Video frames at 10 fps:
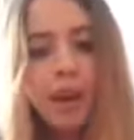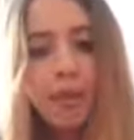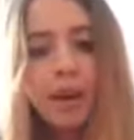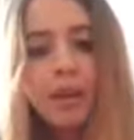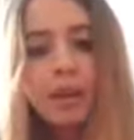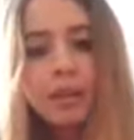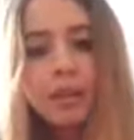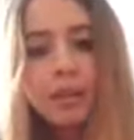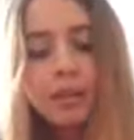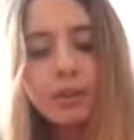Ama
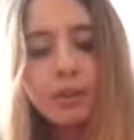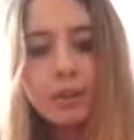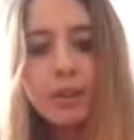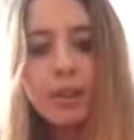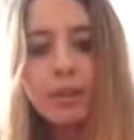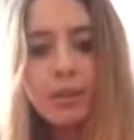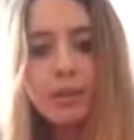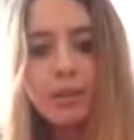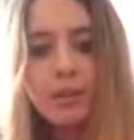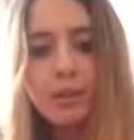şunu
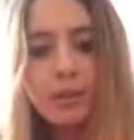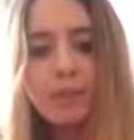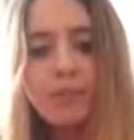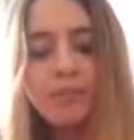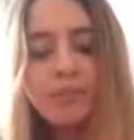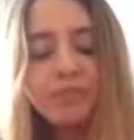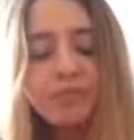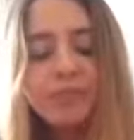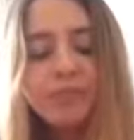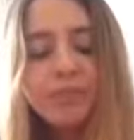söylemek istiyorum.
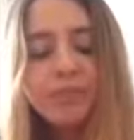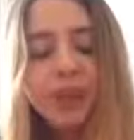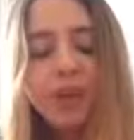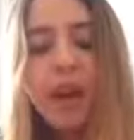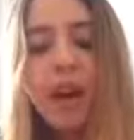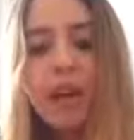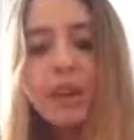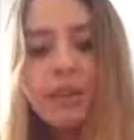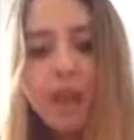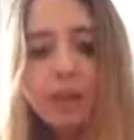
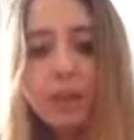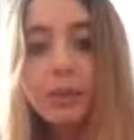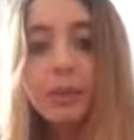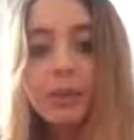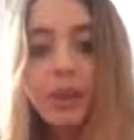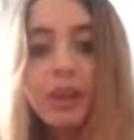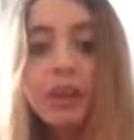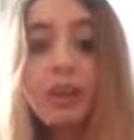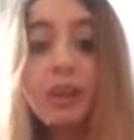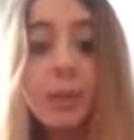Hain içeriden olunca
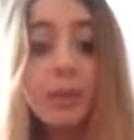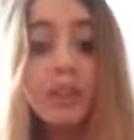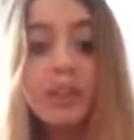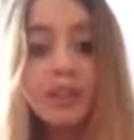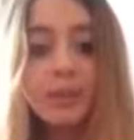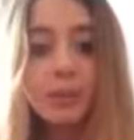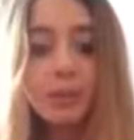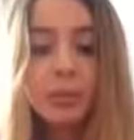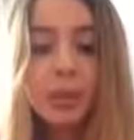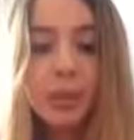kapı da
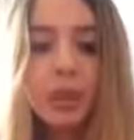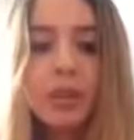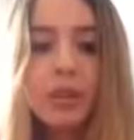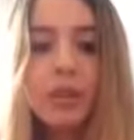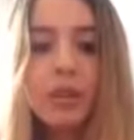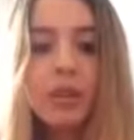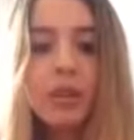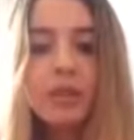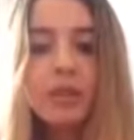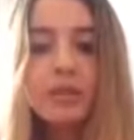tutmuyor.
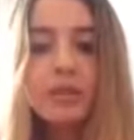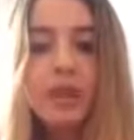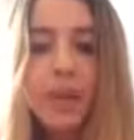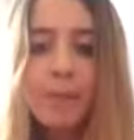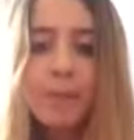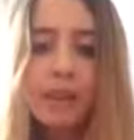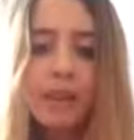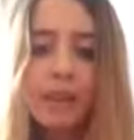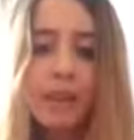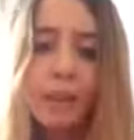Hep
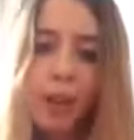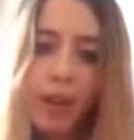birlikte